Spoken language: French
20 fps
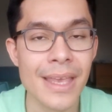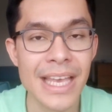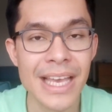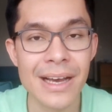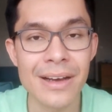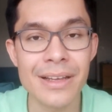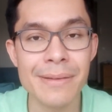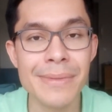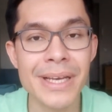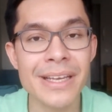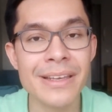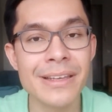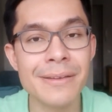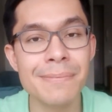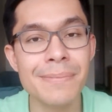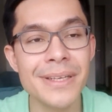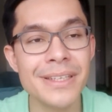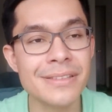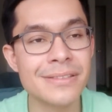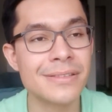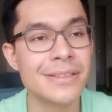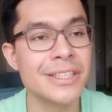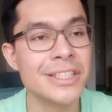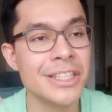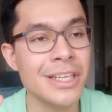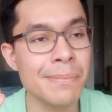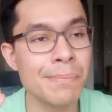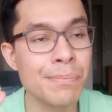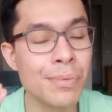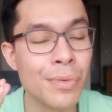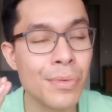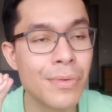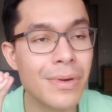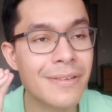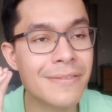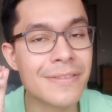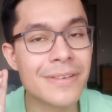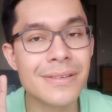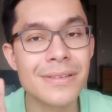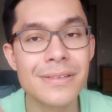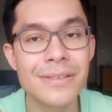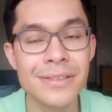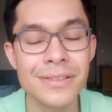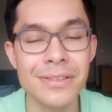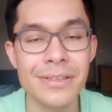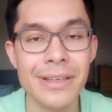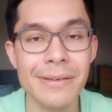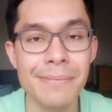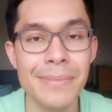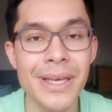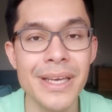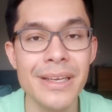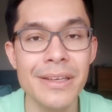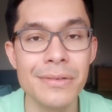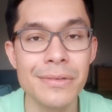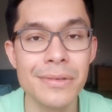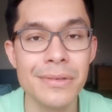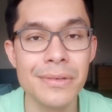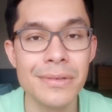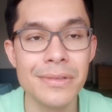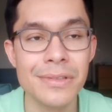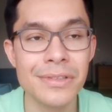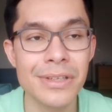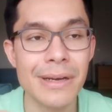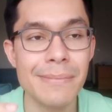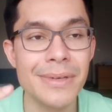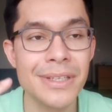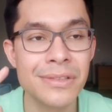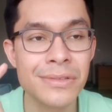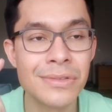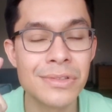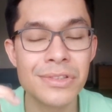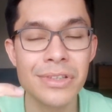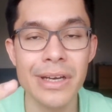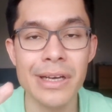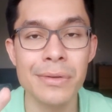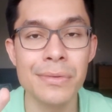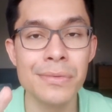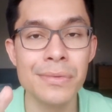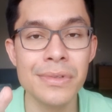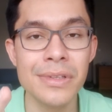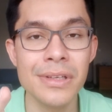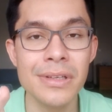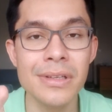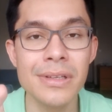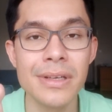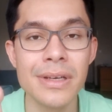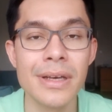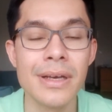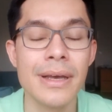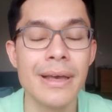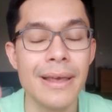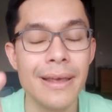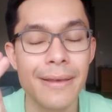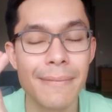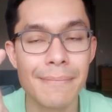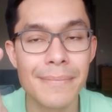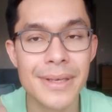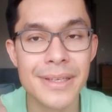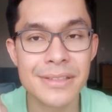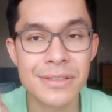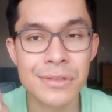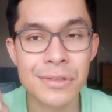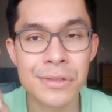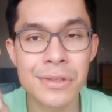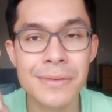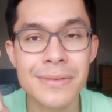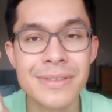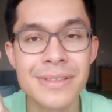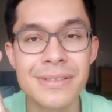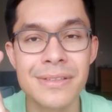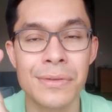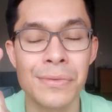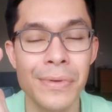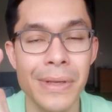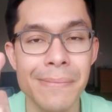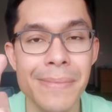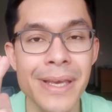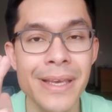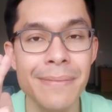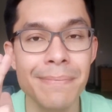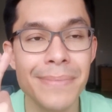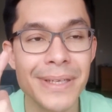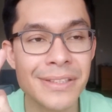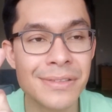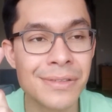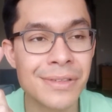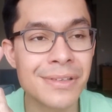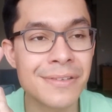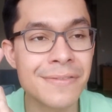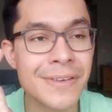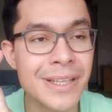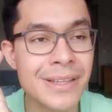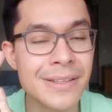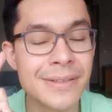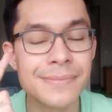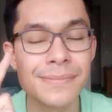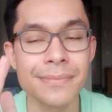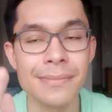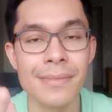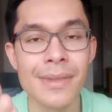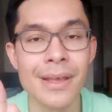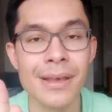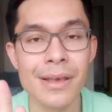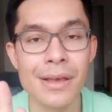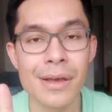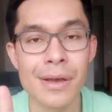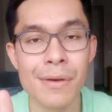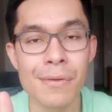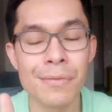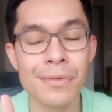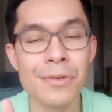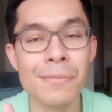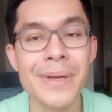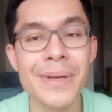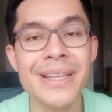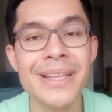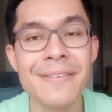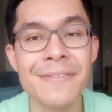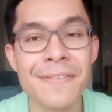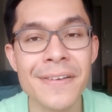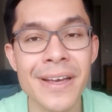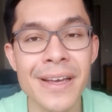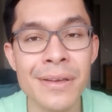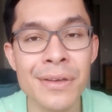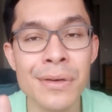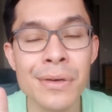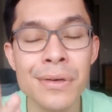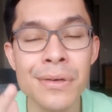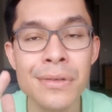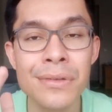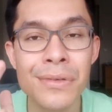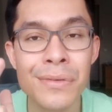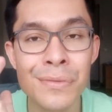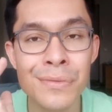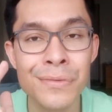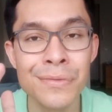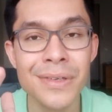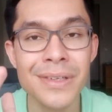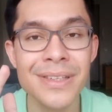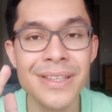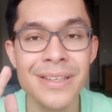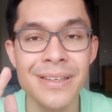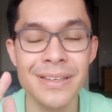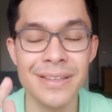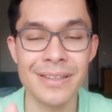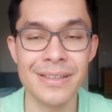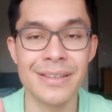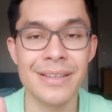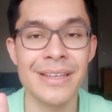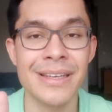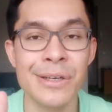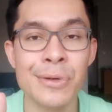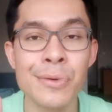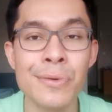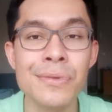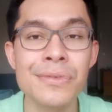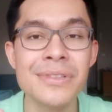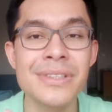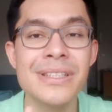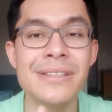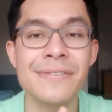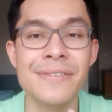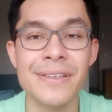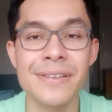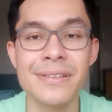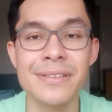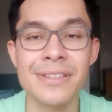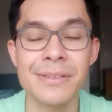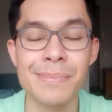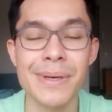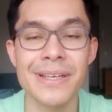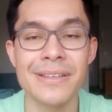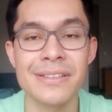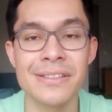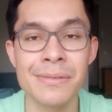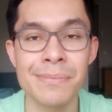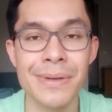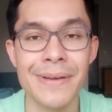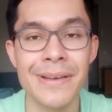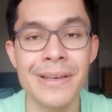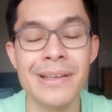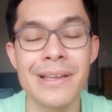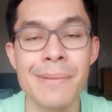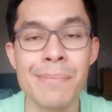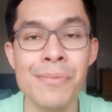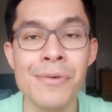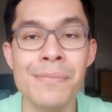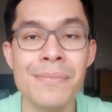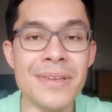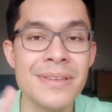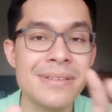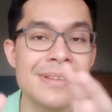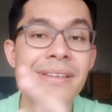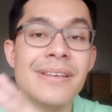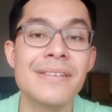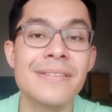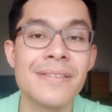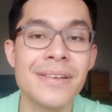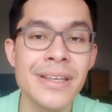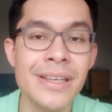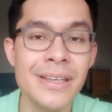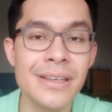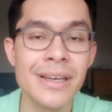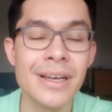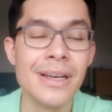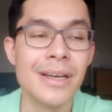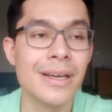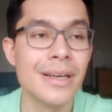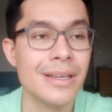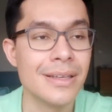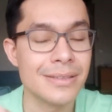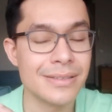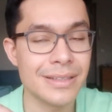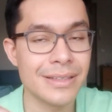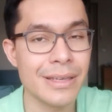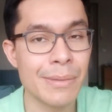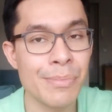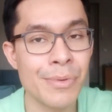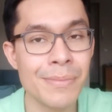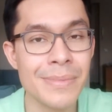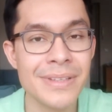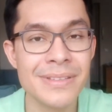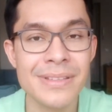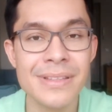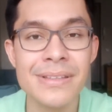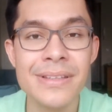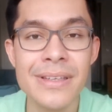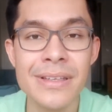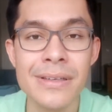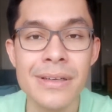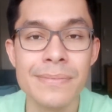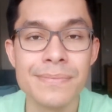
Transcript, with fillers: Alors les marketplaces, déjà, pourquoi vendre sur eBay ou sur Amazon ou sur Rakuten Mais ce que je recommande, c'est surtout eBay, parce qu'en fait, vous ne payez des frais que quand vous vendez. La grosse différence, par exemple, avec la publicité en ligne, c'est que la publicité,